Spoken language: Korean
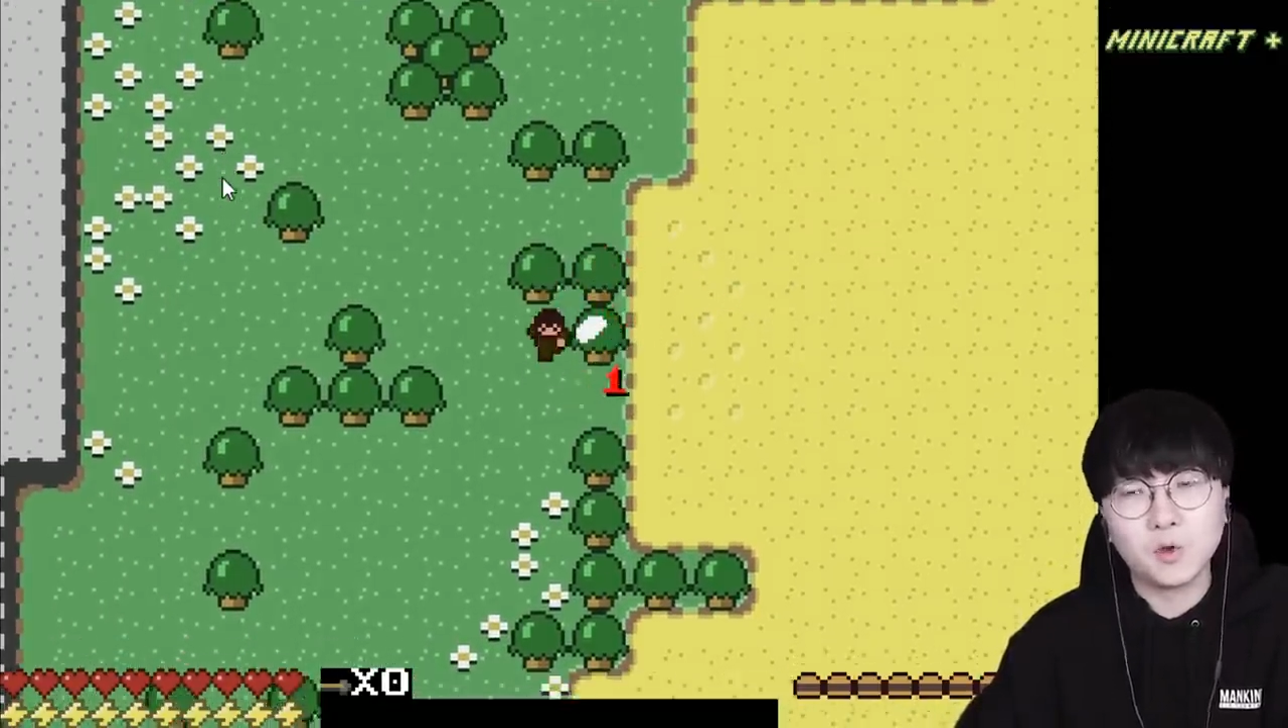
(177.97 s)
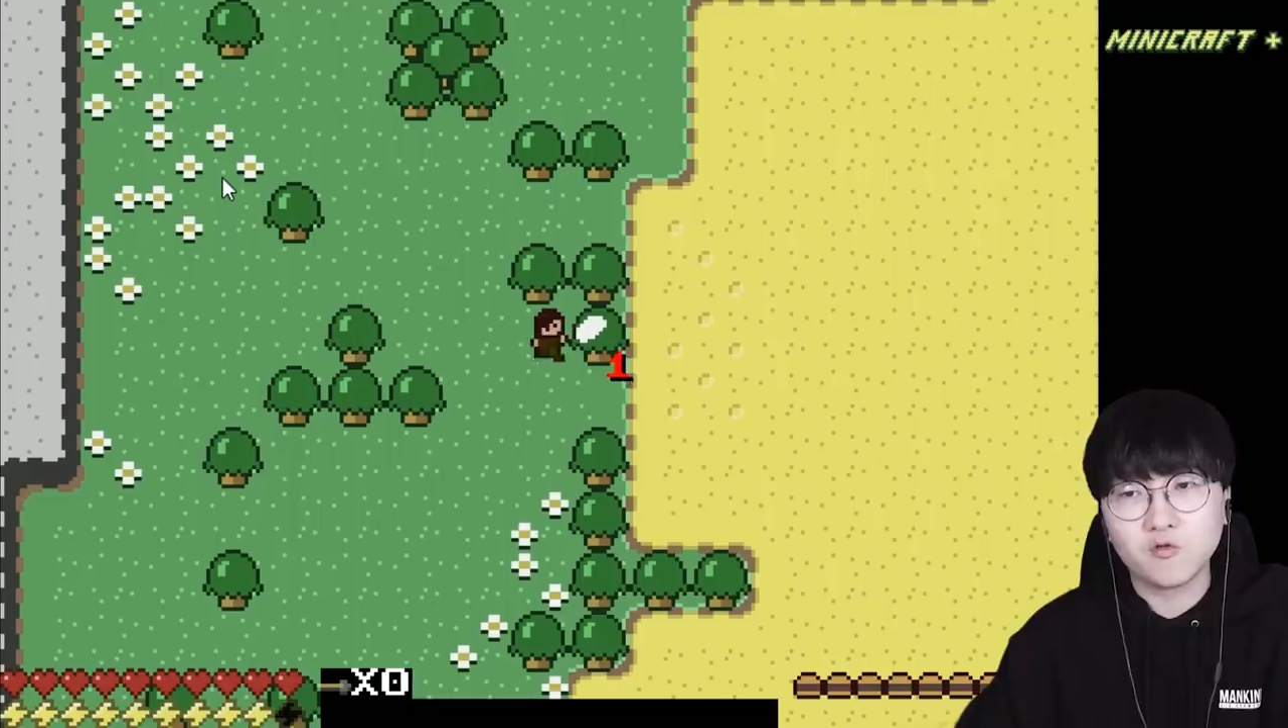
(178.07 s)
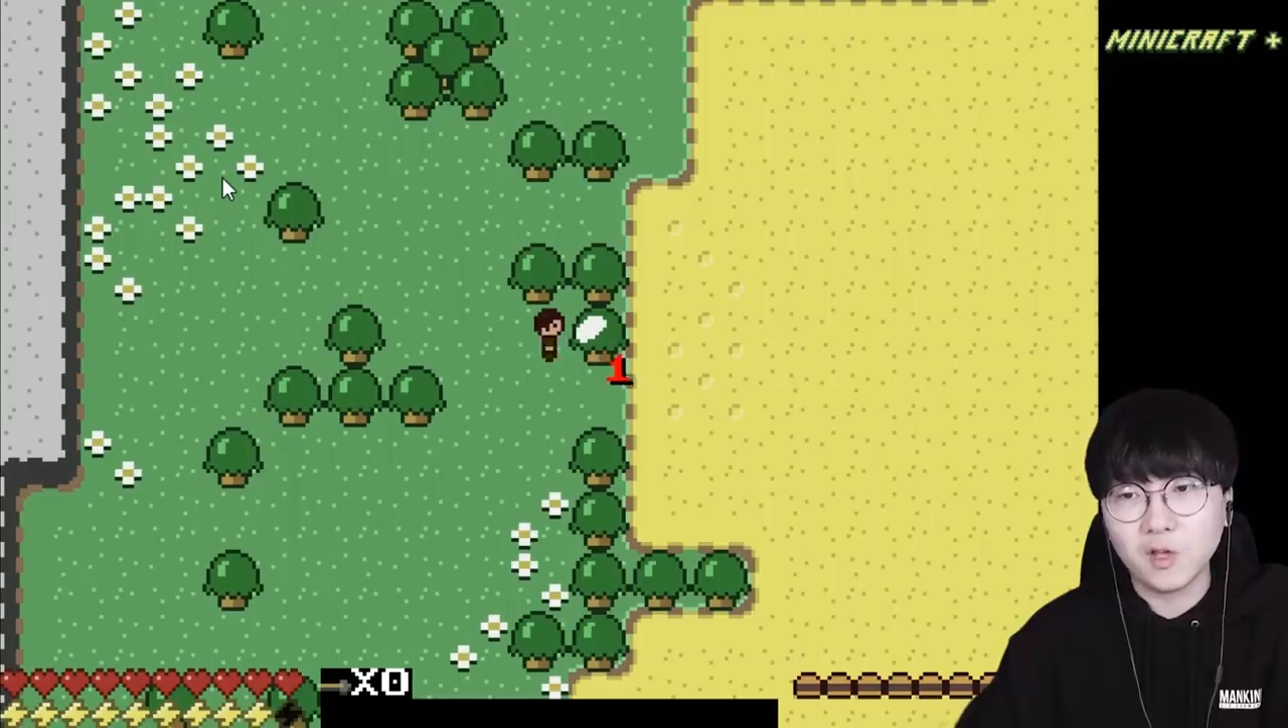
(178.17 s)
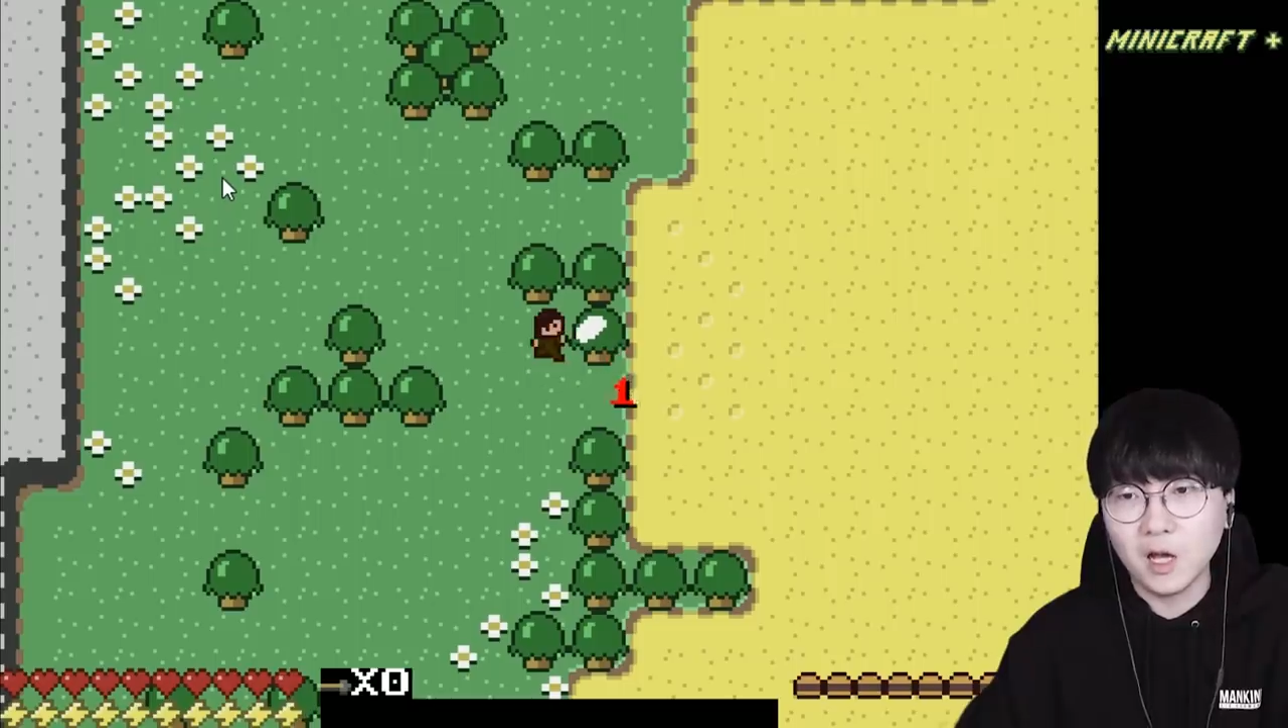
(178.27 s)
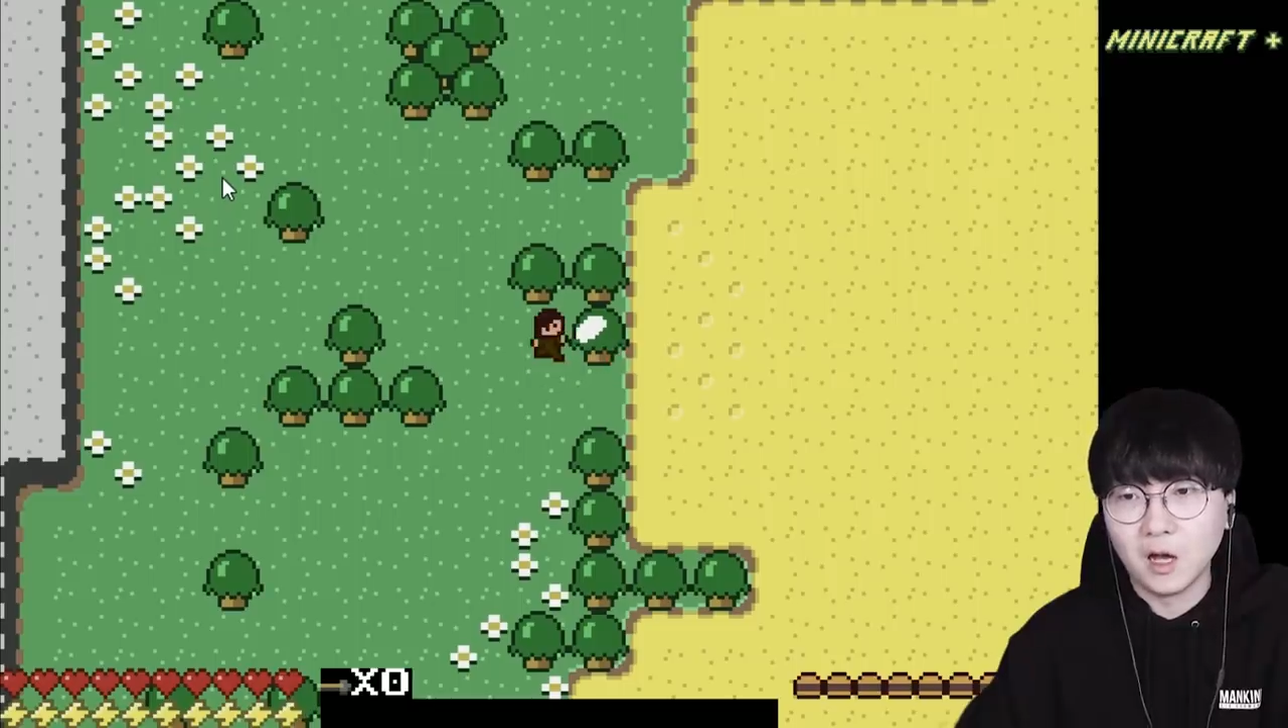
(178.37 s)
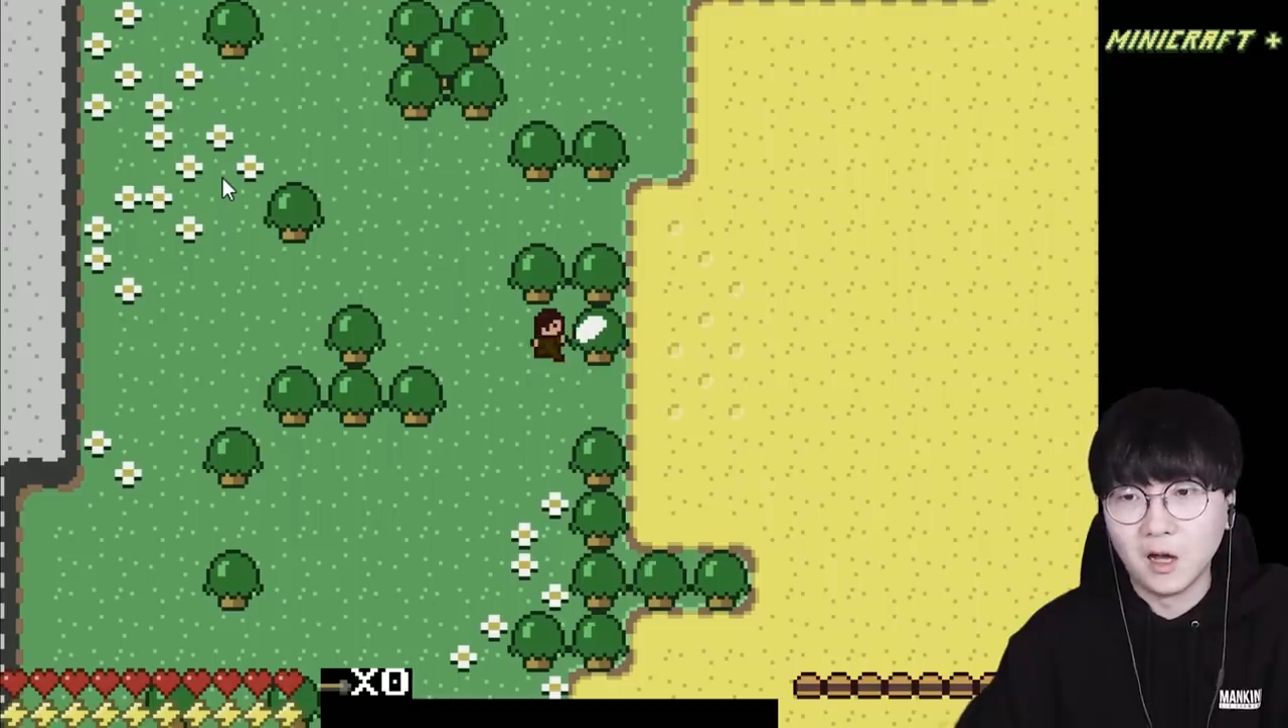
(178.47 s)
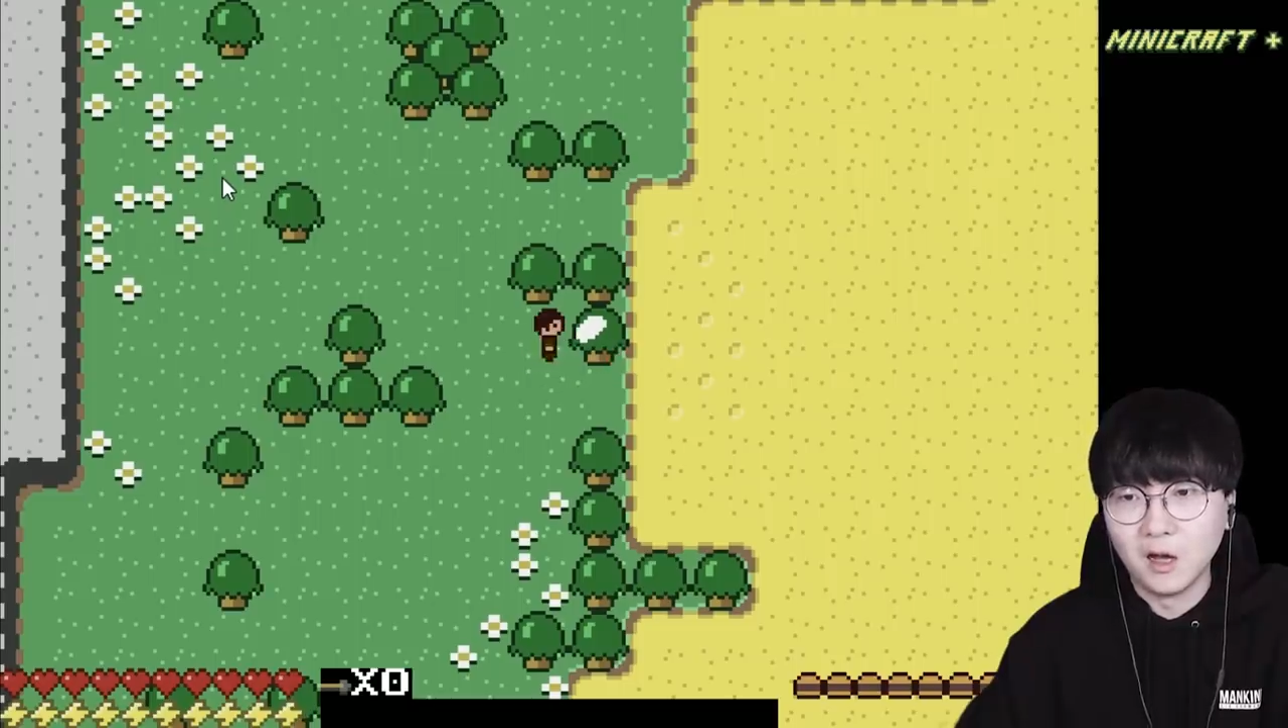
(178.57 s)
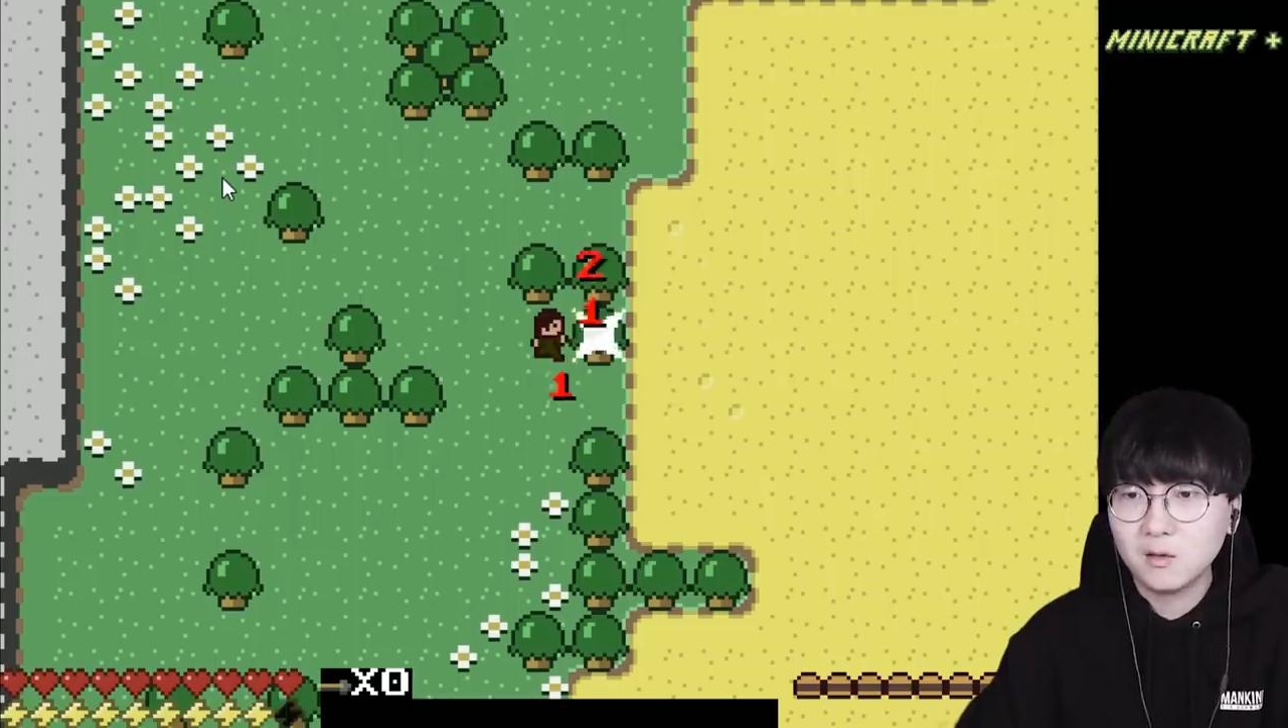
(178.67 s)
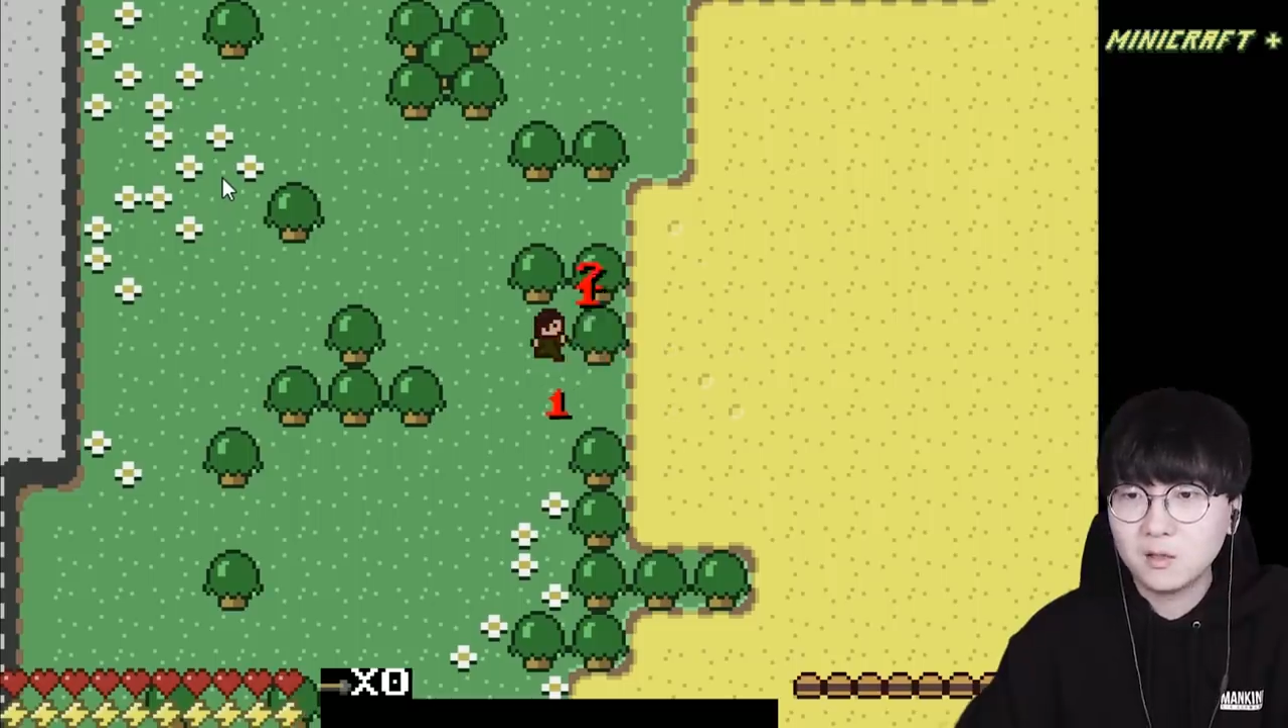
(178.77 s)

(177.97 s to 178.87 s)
있구나